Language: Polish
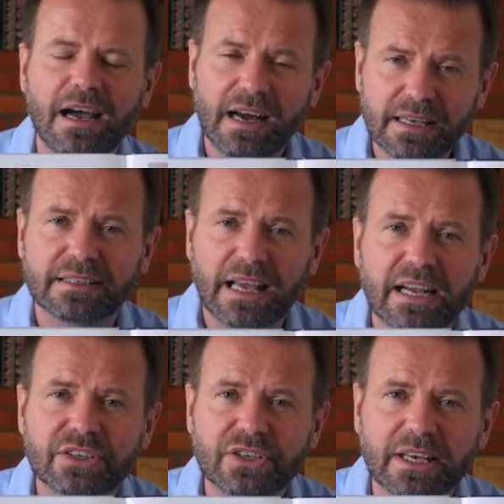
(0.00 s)
ale
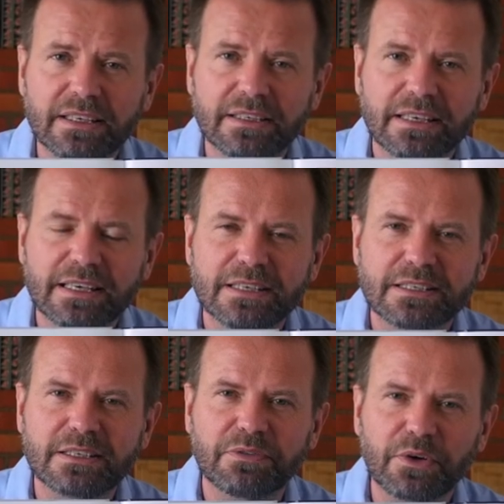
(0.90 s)
także
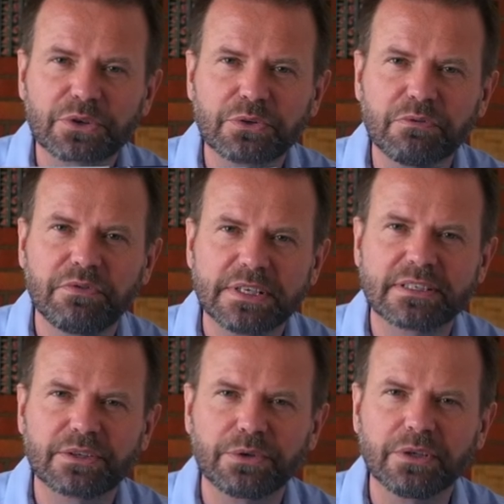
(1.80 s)
stworzył
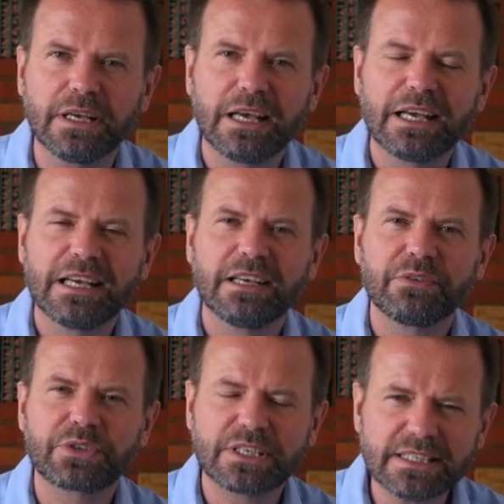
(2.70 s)
wystrój
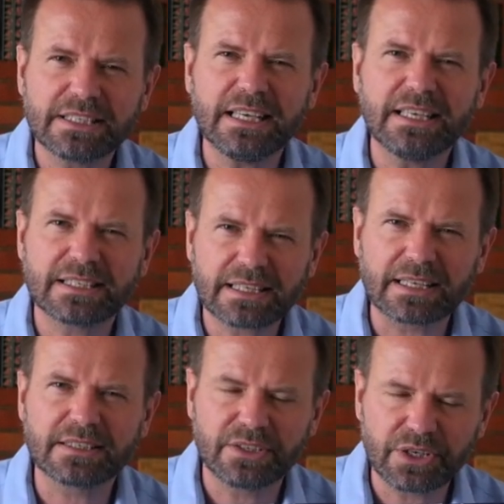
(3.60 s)
wszystkich stacji,